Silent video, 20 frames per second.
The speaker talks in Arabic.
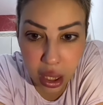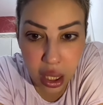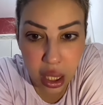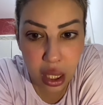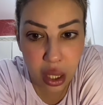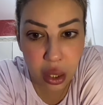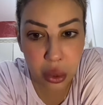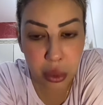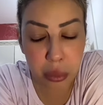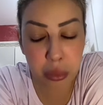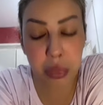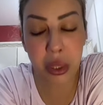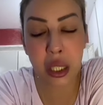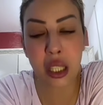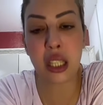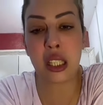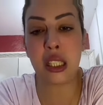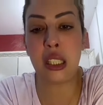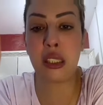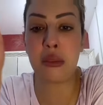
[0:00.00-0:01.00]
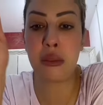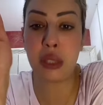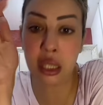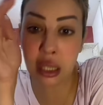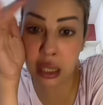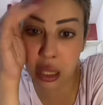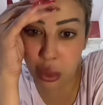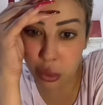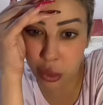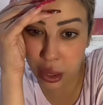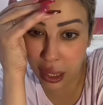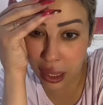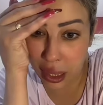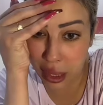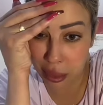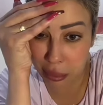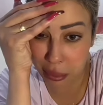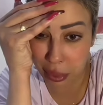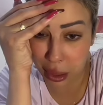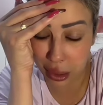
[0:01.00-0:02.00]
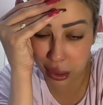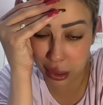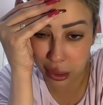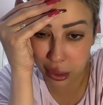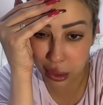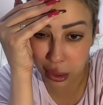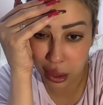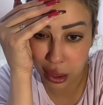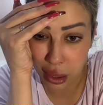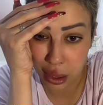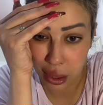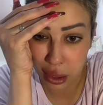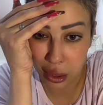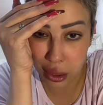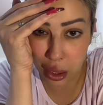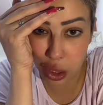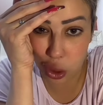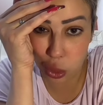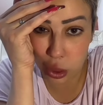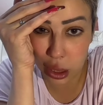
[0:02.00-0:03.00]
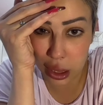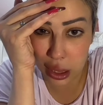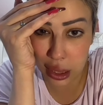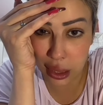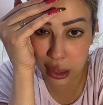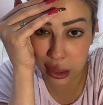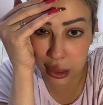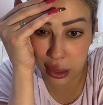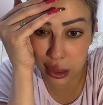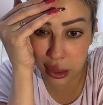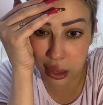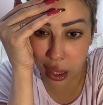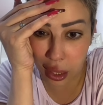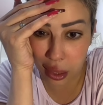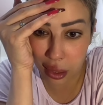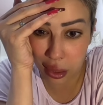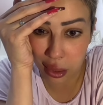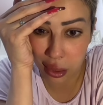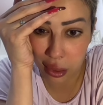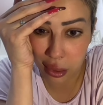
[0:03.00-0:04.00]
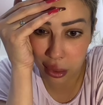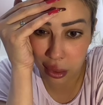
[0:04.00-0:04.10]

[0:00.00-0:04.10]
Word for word: اه حبي حليمه كارو خايبه اختي كانوا ساستي ستر